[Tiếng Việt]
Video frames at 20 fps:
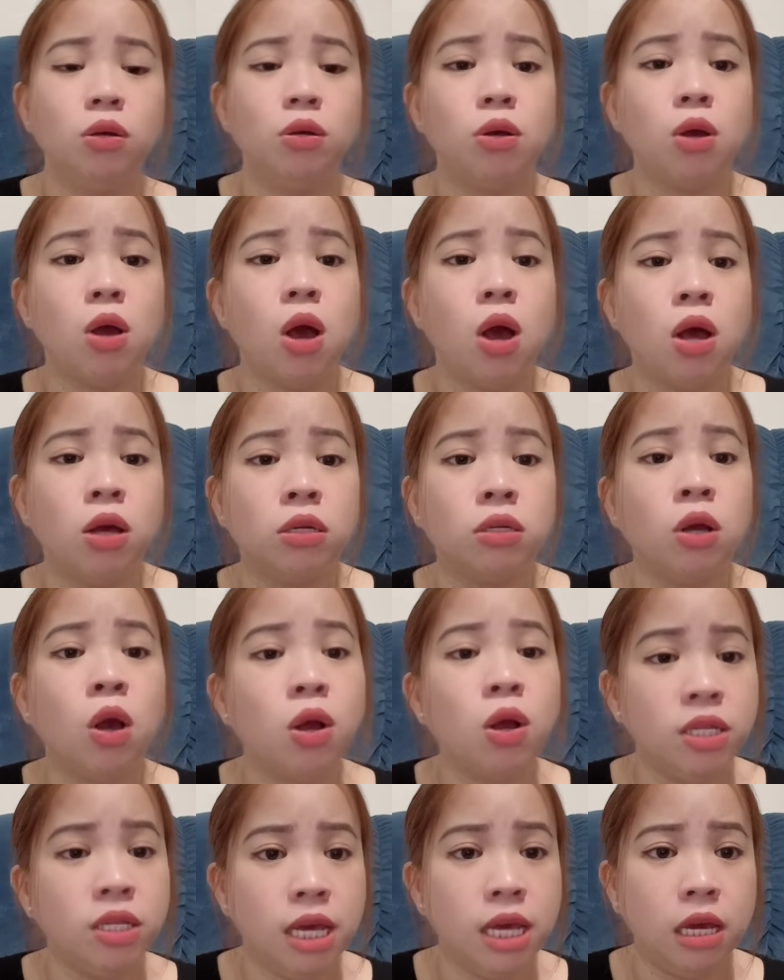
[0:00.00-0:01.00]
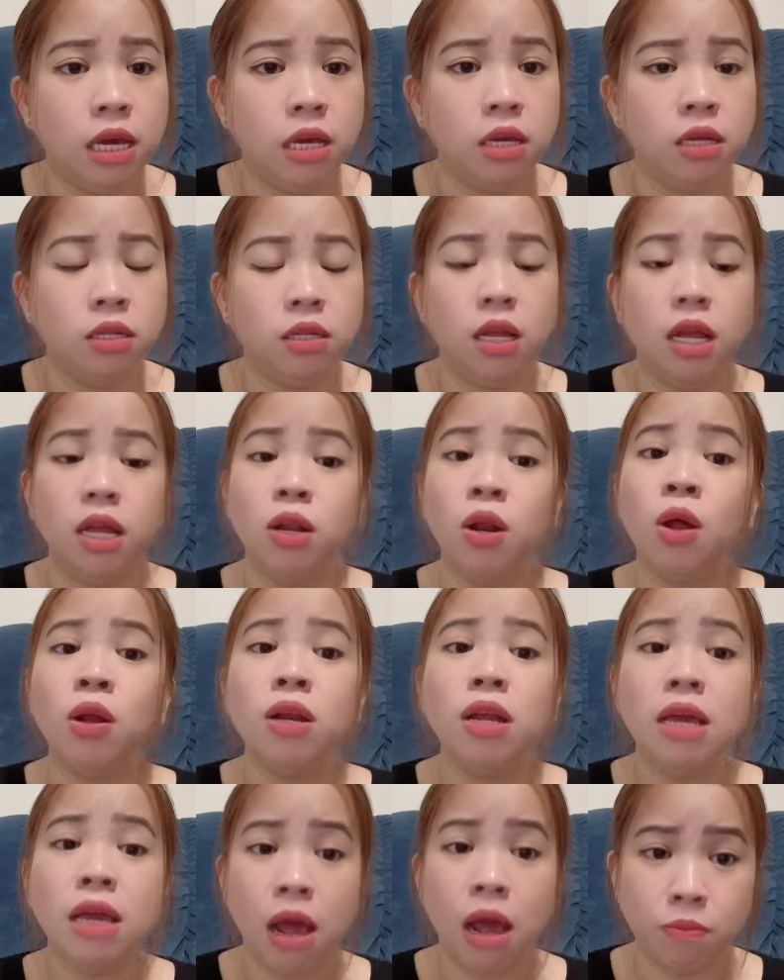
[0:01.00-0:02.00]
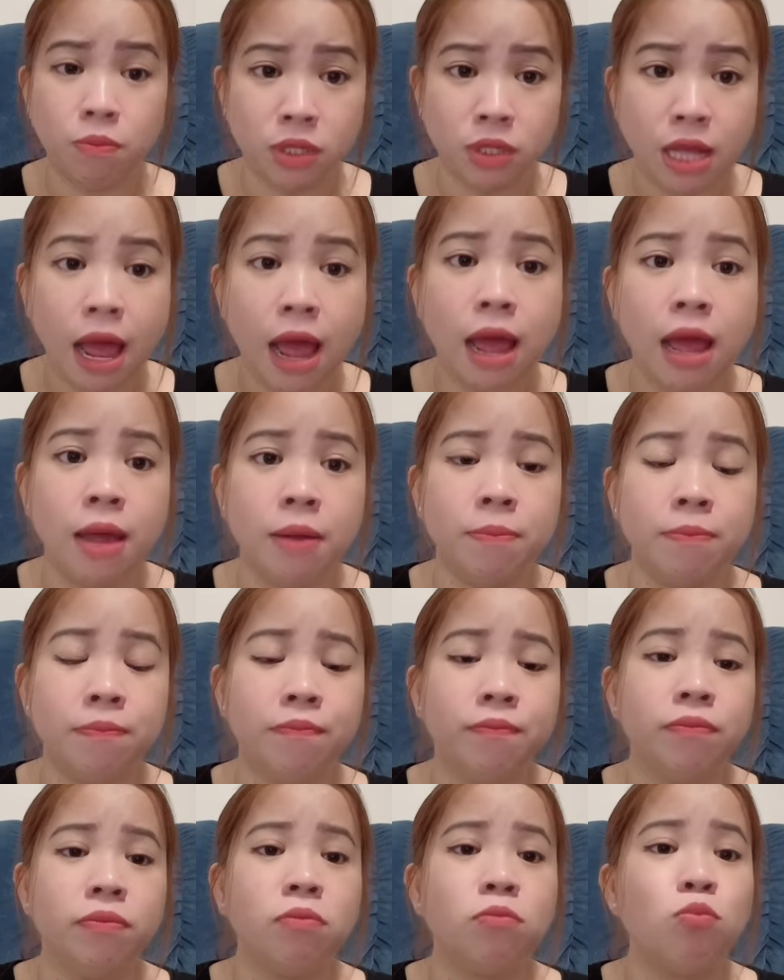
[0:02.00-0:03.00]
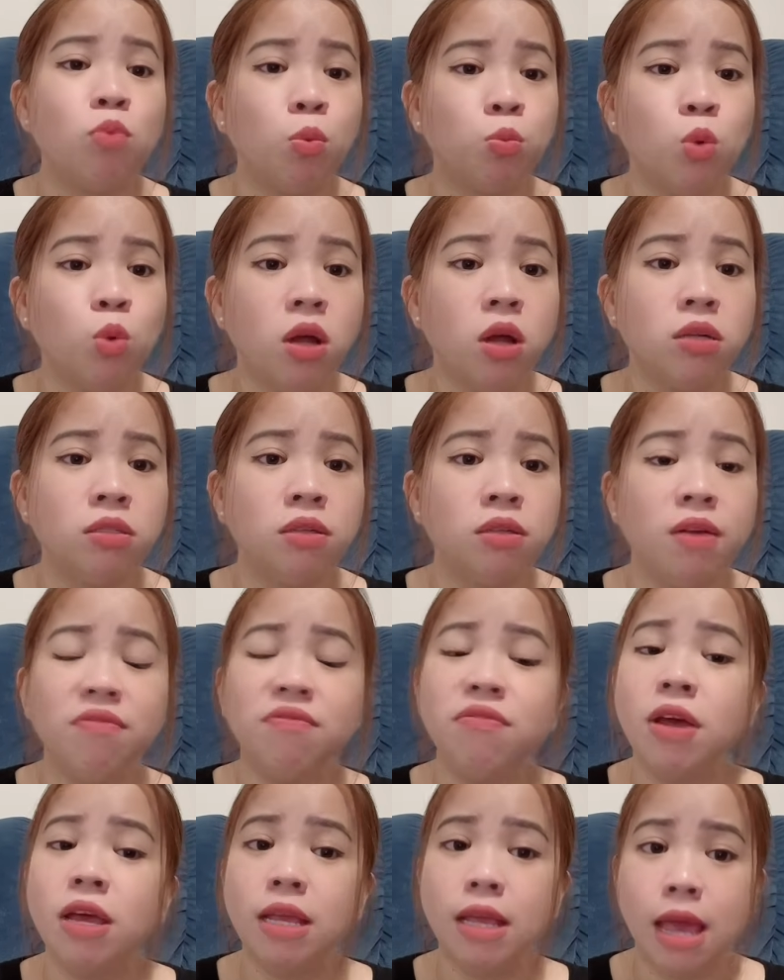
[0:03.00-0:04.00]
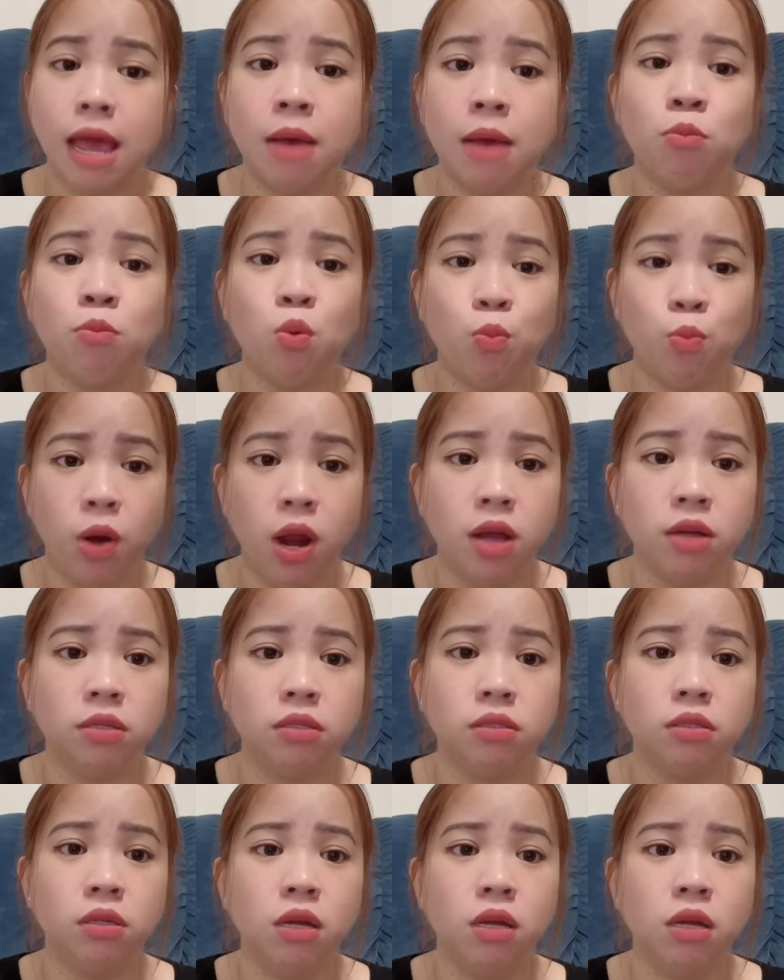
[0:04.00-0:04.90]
còn con chị thì nó đi học xa một tuần nó về nhà một lần